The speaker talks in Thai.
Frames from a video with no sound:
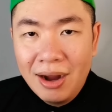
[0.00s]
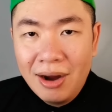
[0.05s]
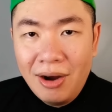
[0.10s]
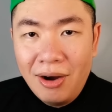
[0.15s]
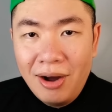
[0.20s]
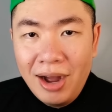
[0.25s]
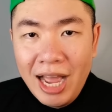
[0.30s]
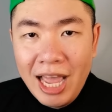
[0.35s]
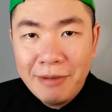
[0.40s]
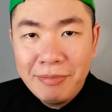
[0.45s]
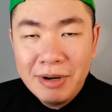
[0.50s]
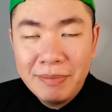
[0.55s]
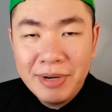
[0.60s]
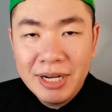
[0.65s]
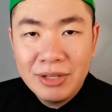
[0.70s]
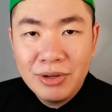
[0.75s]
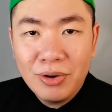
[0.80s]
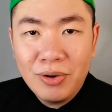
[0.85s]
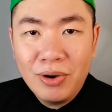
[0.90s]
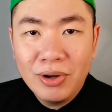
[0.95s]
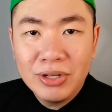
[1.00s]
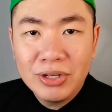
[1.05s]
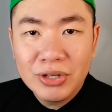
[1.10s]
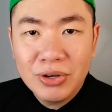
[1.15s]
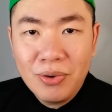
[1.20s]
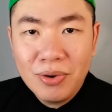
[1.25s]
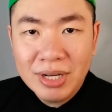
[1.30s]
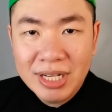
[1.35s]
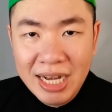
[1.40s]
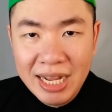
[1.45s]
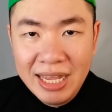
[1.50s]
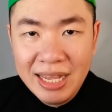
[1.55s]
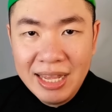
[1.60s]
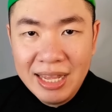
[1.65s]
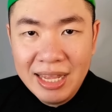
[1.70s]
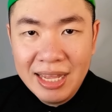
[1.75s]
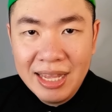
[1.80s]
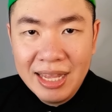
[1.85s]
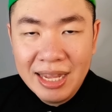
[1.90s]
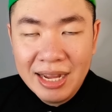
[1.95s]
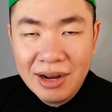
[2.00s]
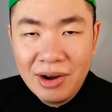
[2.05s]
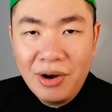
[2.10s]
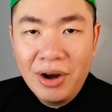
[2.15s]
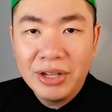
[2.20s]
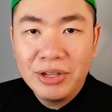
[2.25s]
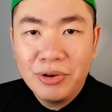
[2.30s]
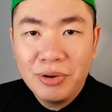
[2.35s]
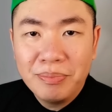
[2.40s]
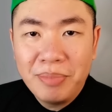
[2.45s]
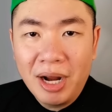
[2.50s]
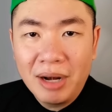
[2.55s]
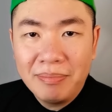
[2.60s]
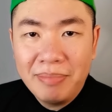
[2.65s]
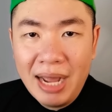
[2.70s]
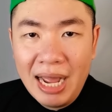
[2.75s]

ขอให้เพื่อนๆทุกคนโชคดี ขอให้ทุกคนปลอด